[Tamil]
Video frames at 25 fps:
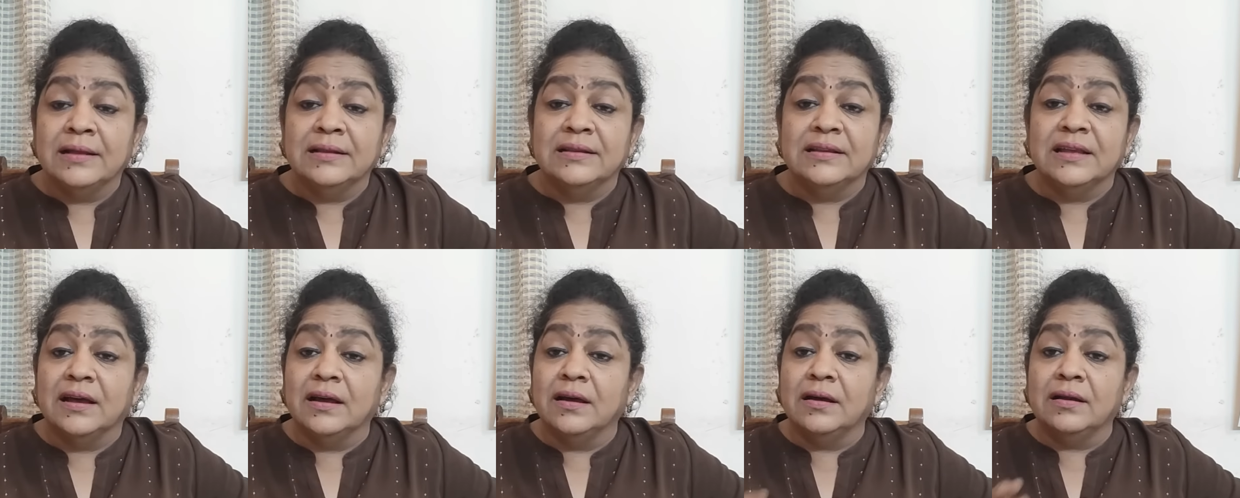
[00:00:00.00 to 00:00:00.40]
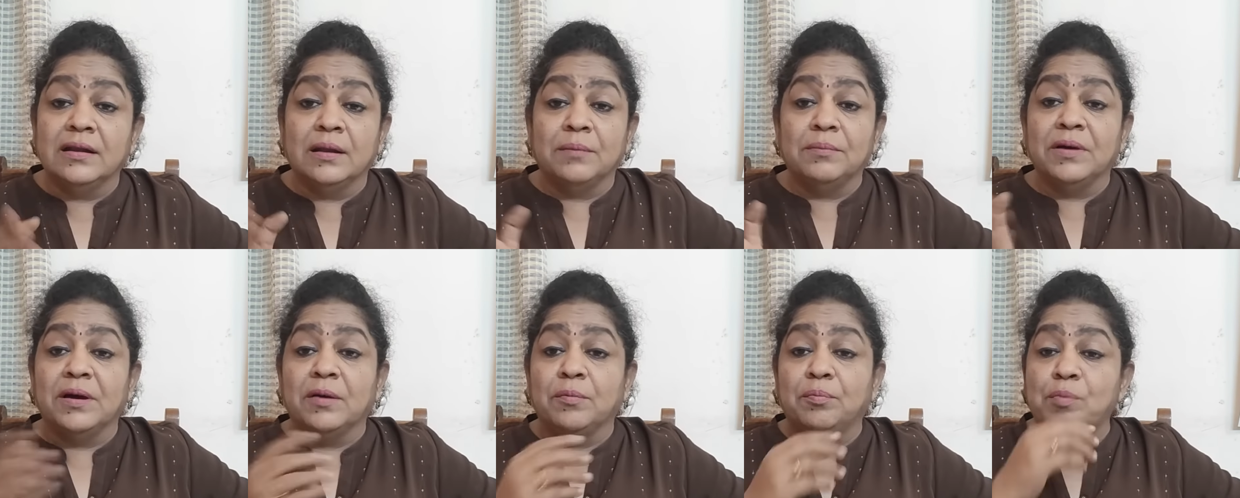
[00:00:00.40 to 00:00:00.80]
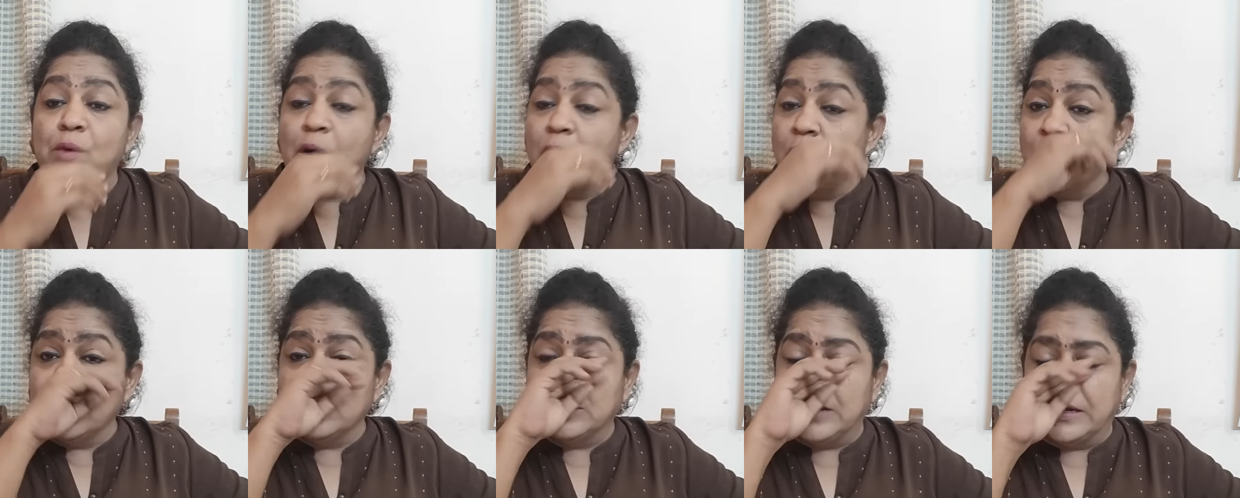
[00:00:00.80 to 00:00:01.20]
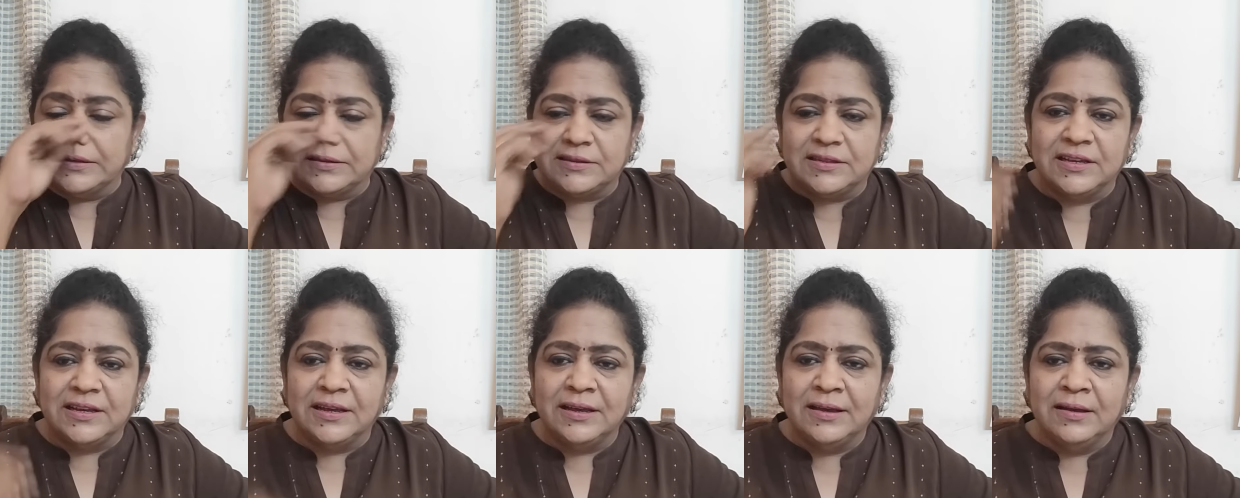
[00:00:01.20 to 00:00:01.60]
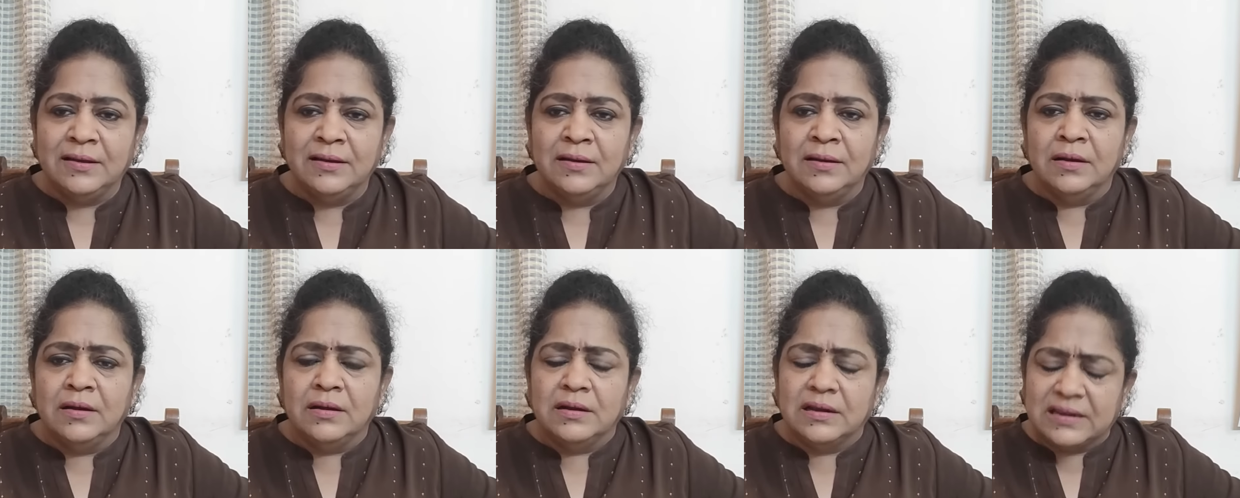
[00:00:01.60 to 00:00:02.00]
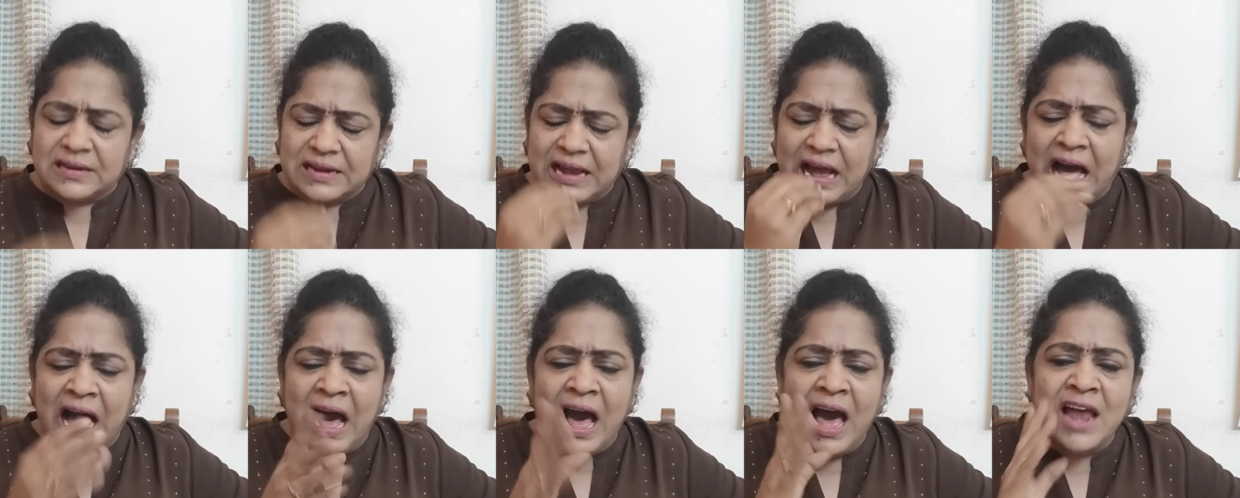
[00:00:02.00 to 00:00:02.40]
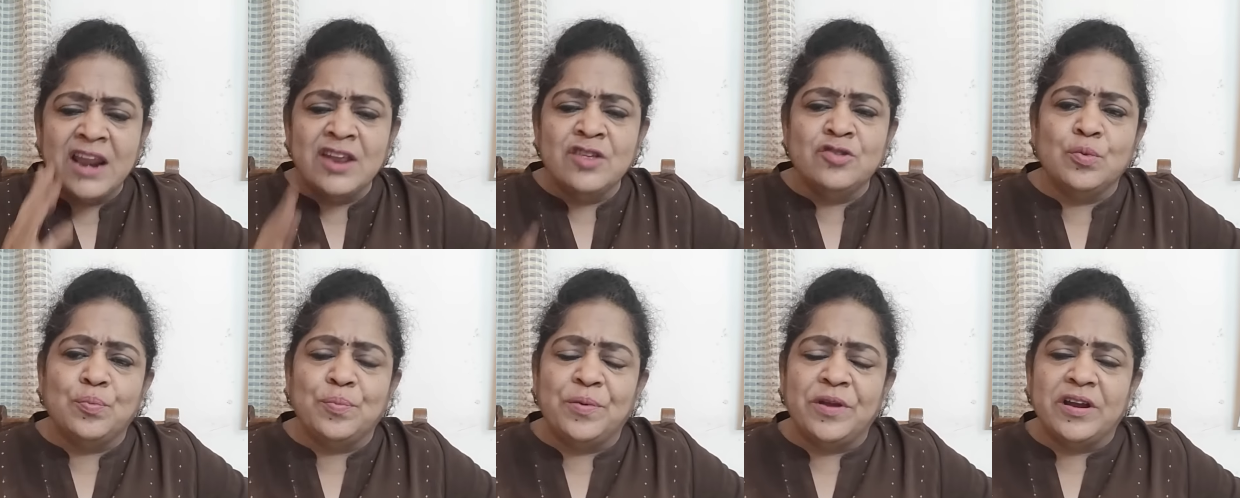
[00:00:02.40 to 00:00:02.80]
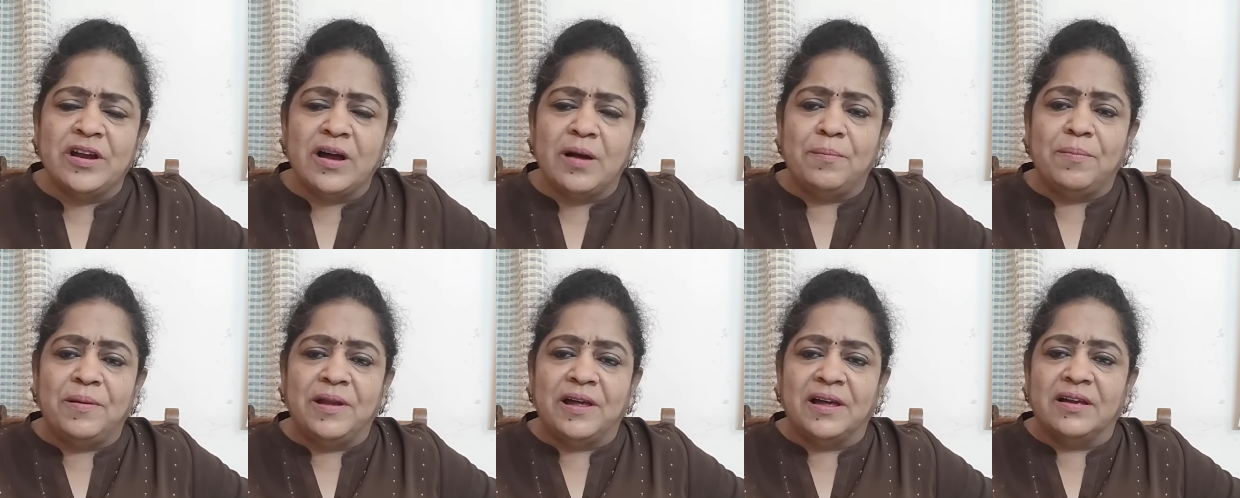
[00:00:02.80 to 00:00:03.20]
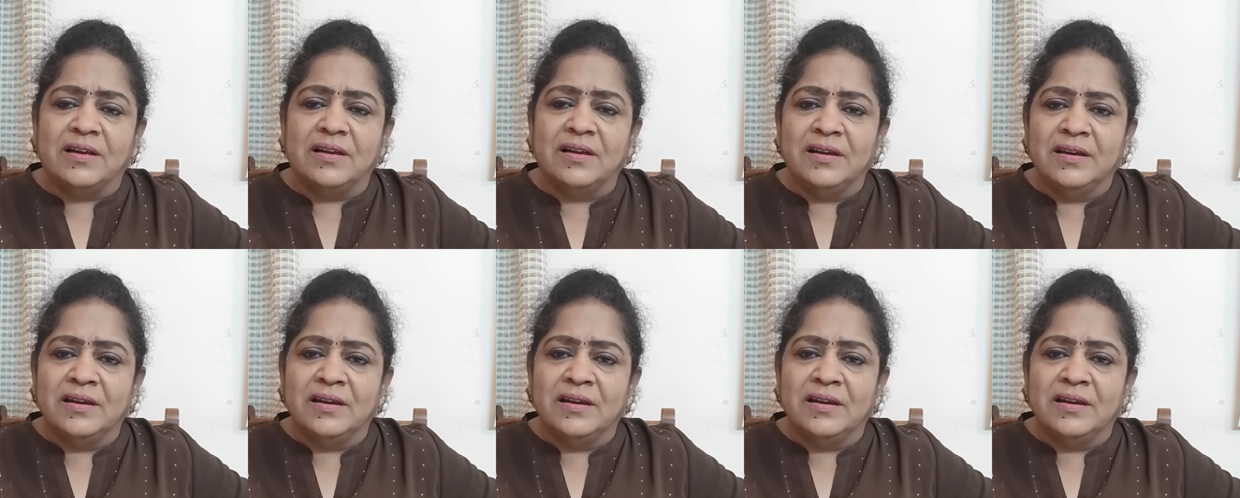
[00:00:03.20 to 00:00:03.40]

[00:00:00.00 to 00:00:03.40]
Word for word: இந்த நம்ம போடுதாசு காரி துப்பிருக்காப்ல